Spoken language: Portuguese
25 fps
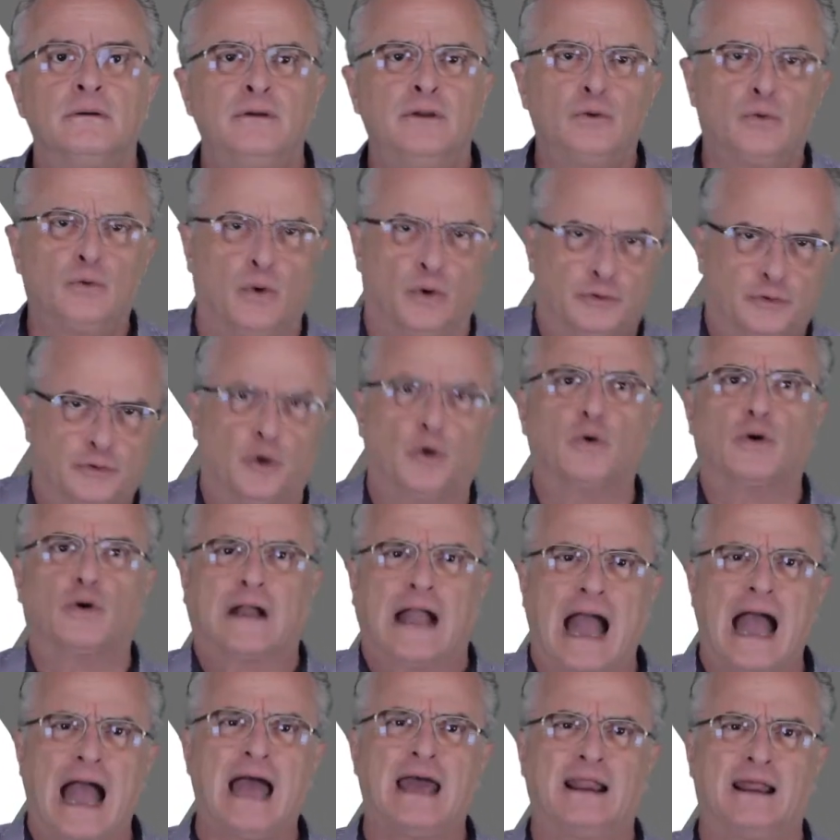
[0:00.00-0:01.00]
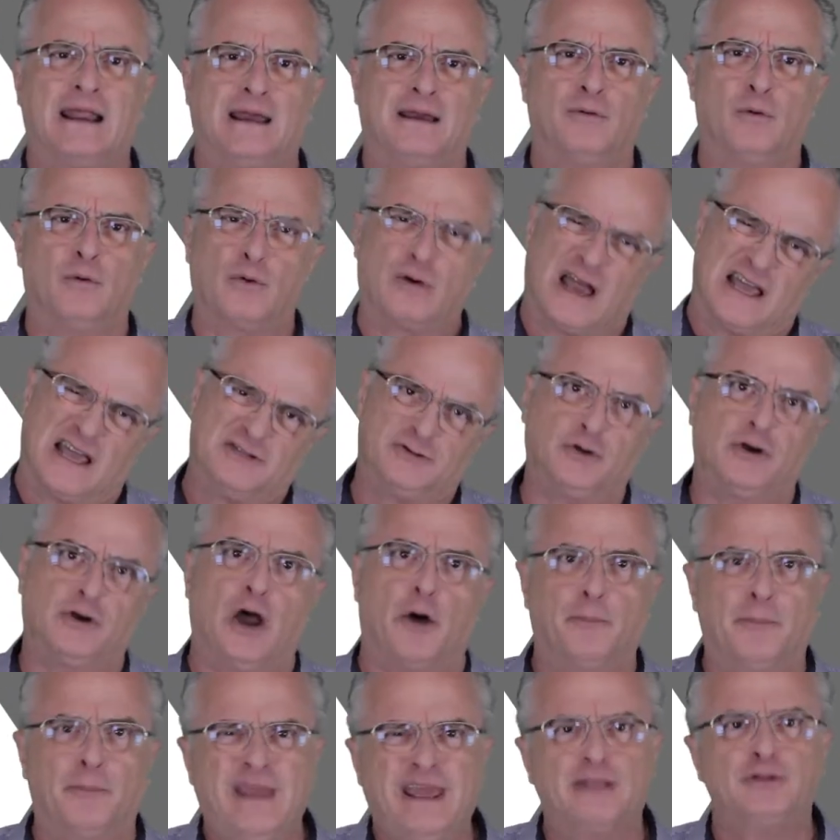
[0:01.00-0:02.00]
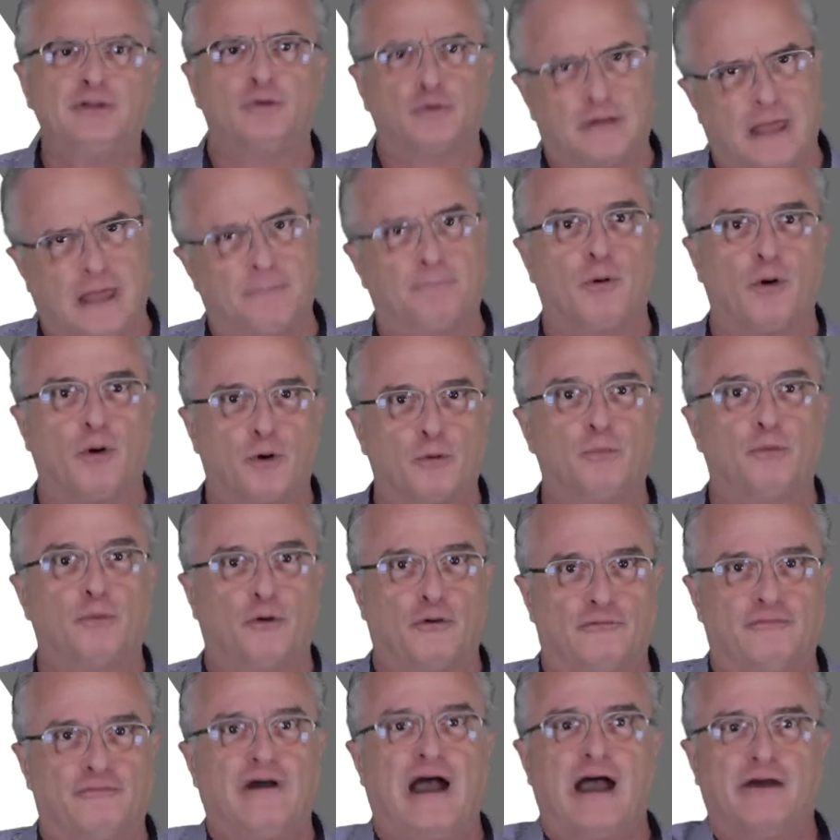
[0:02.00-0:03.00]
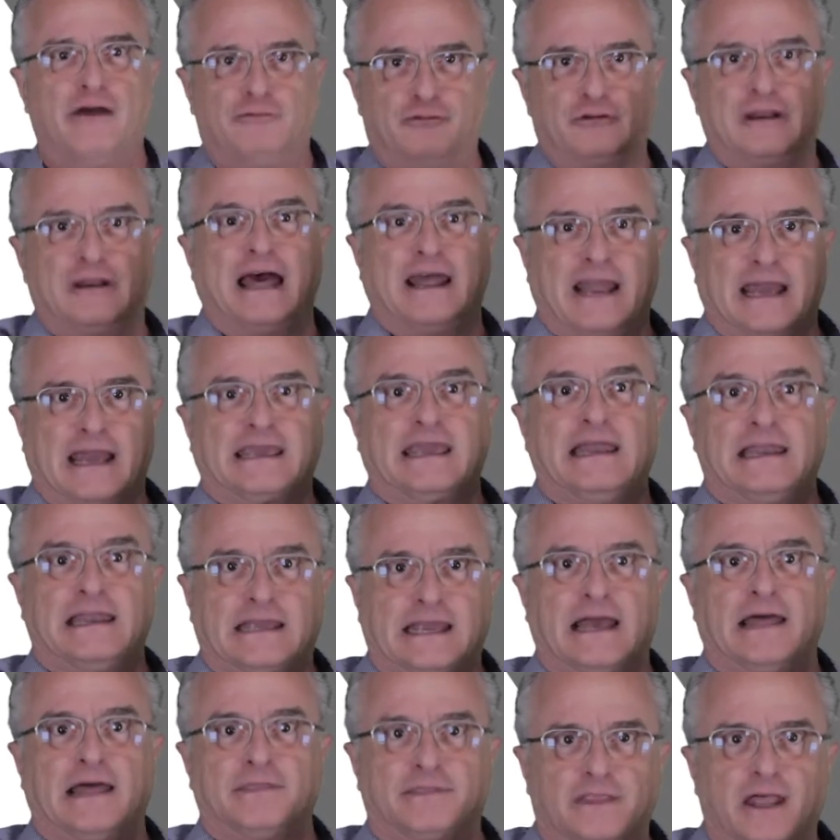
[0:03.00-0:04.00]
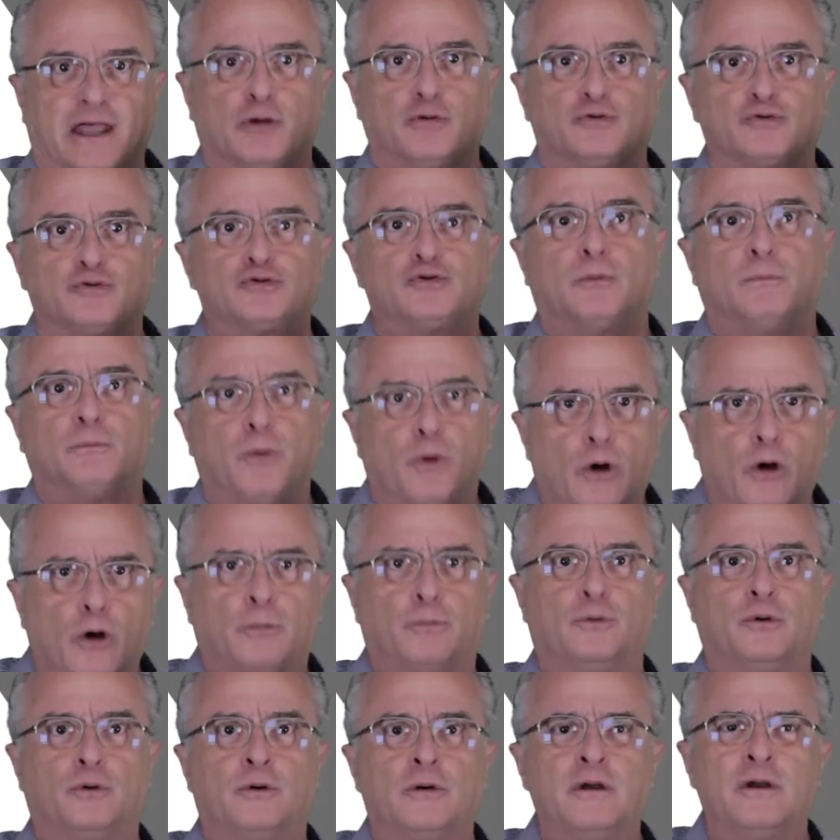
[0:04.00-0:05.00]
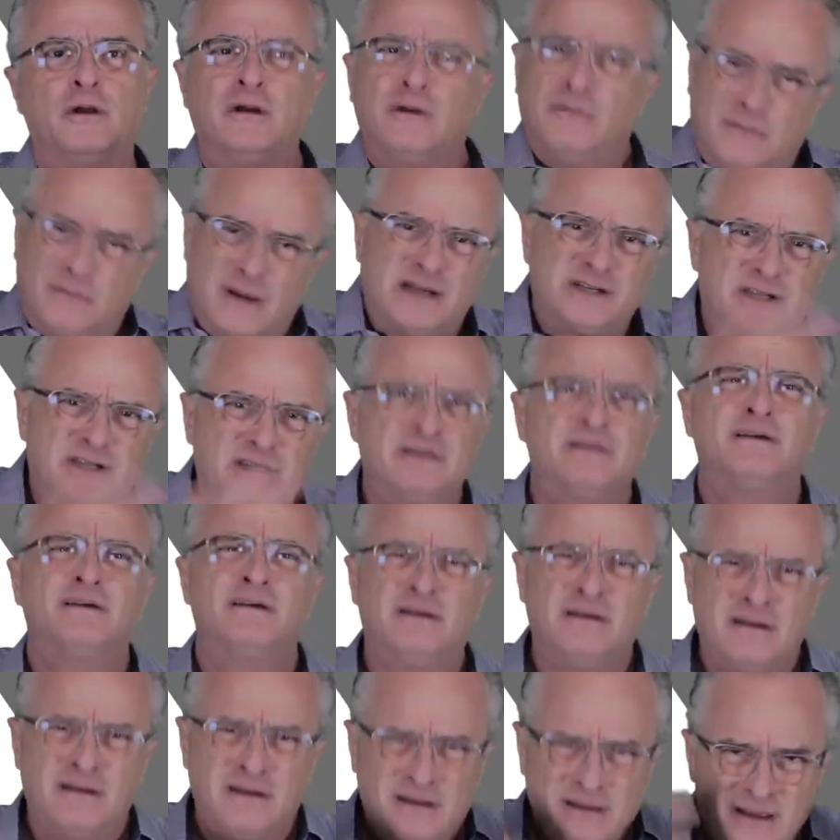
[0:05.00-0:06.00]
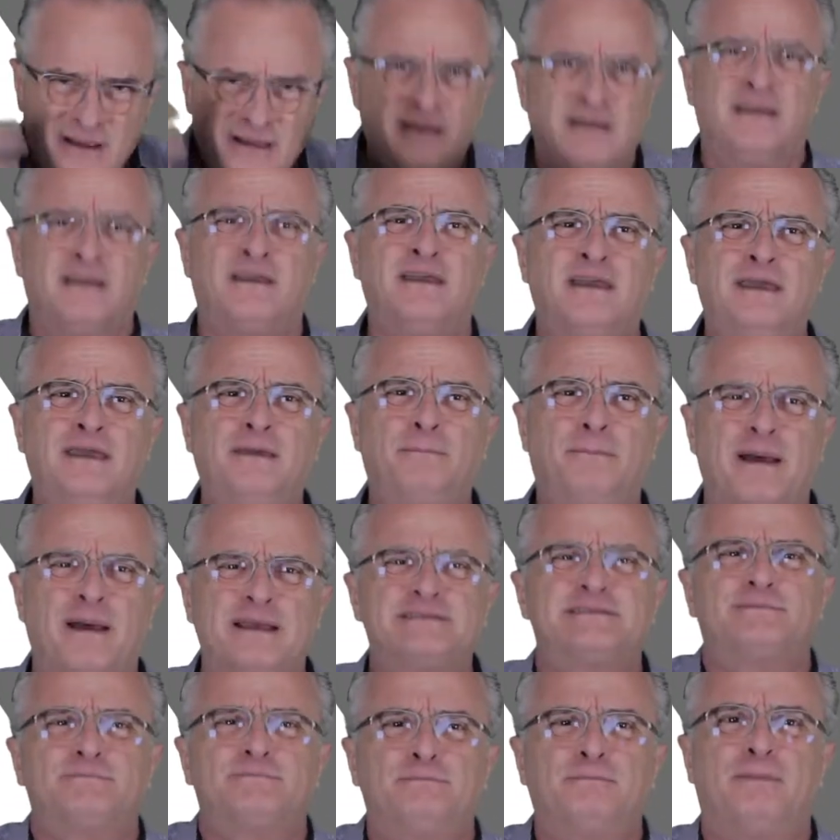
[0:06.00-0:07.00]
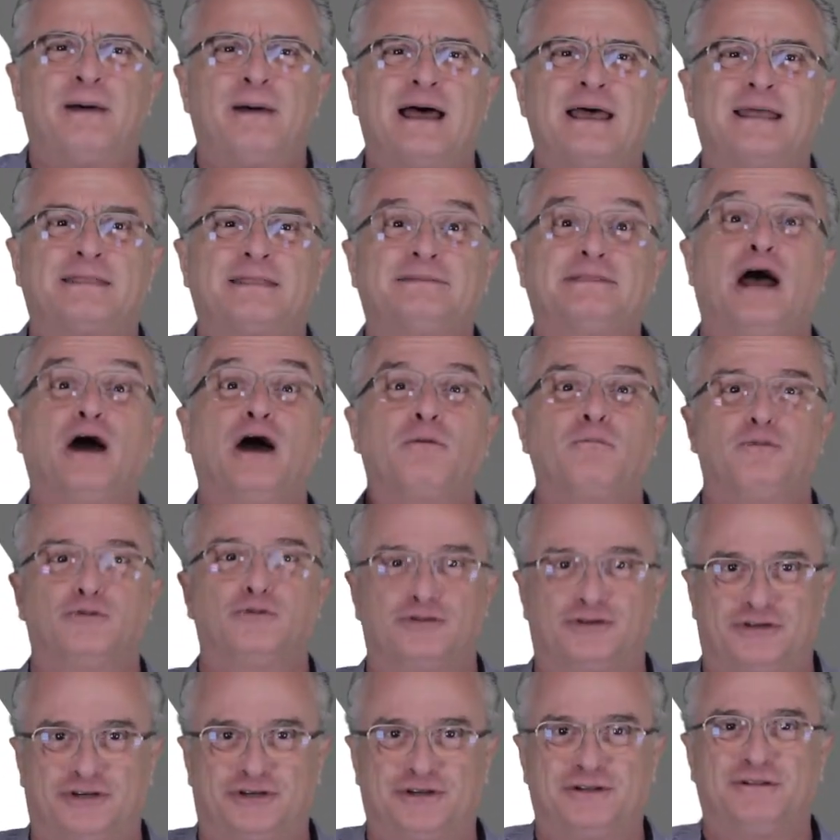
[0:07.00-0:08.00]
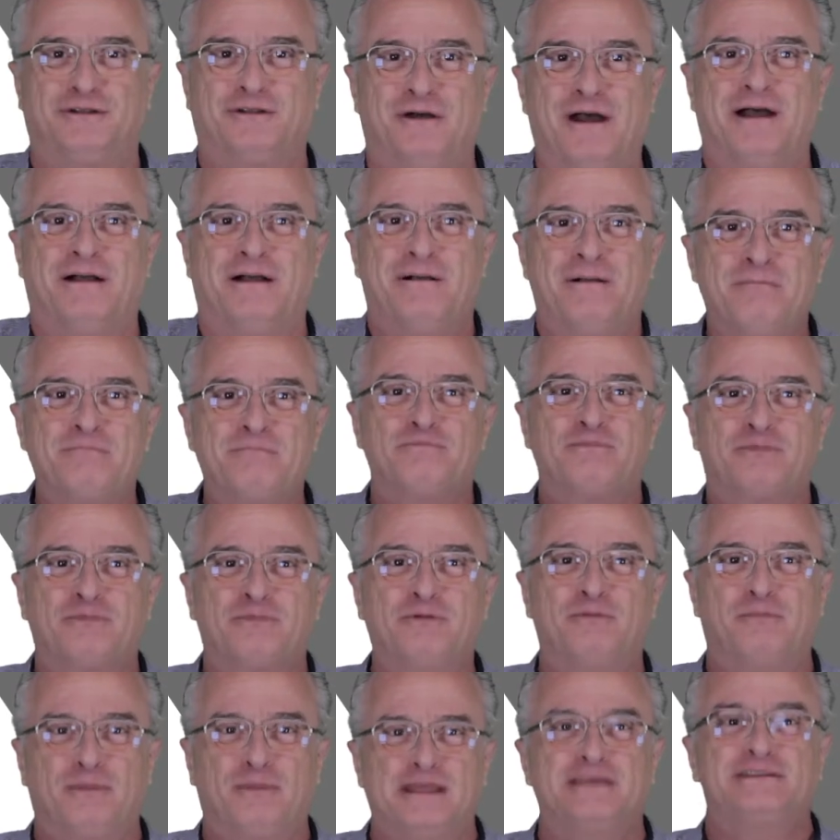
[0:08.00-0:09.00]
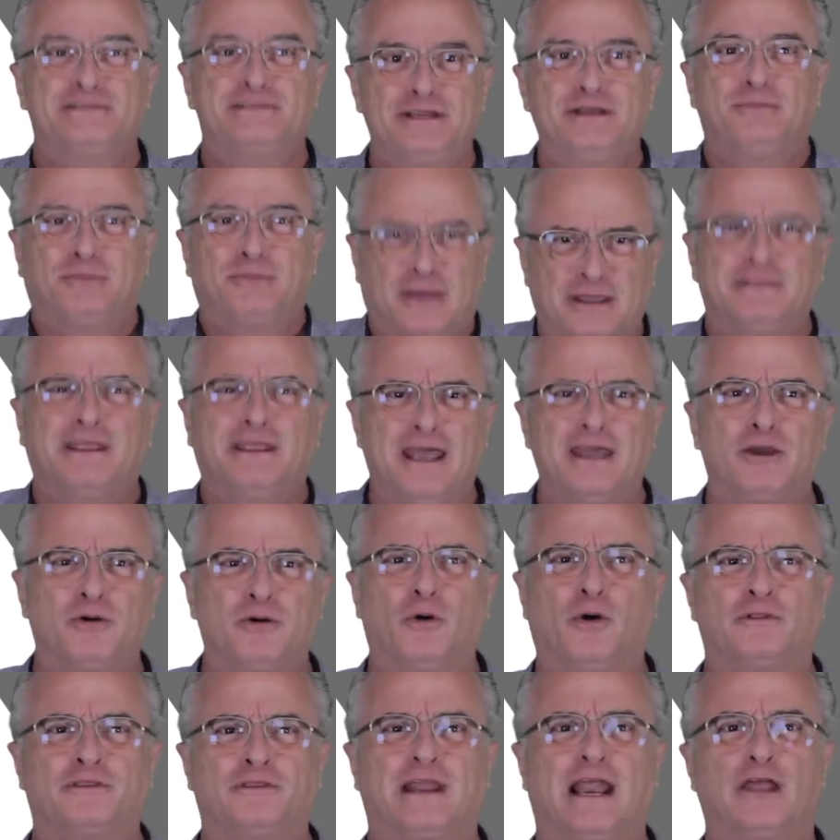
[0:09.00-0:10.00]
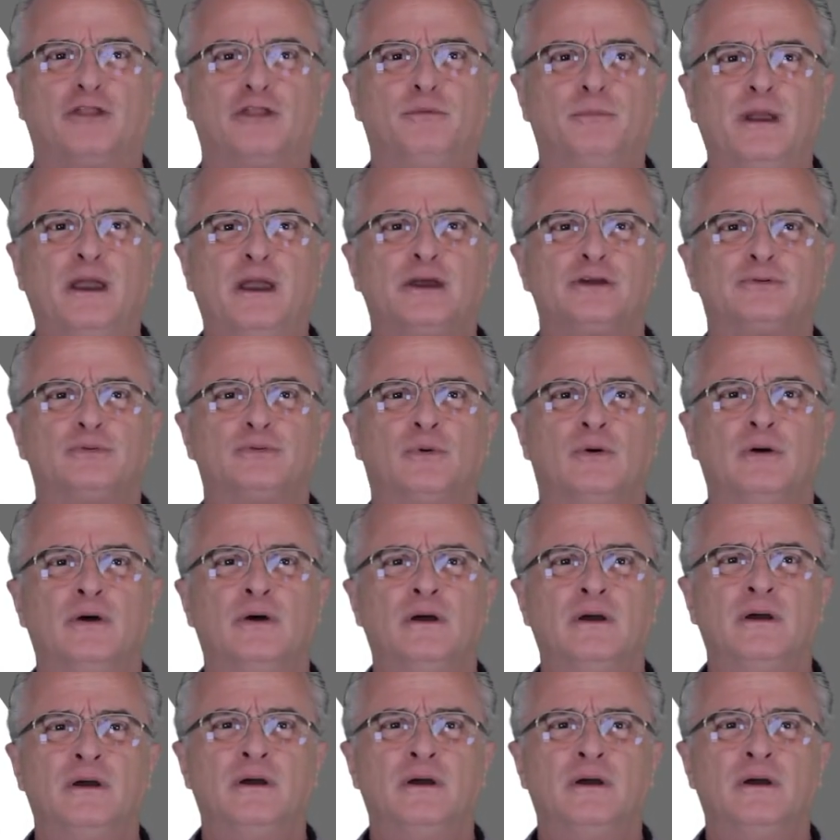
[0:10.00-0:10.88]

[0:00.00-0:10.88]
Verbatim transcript: Encontrou o cara, ocasionalmente, o que é pouco provável, lá naquele cantão do subúrbio, mas que partamos do, do princípio que tenha encontrado mesmo.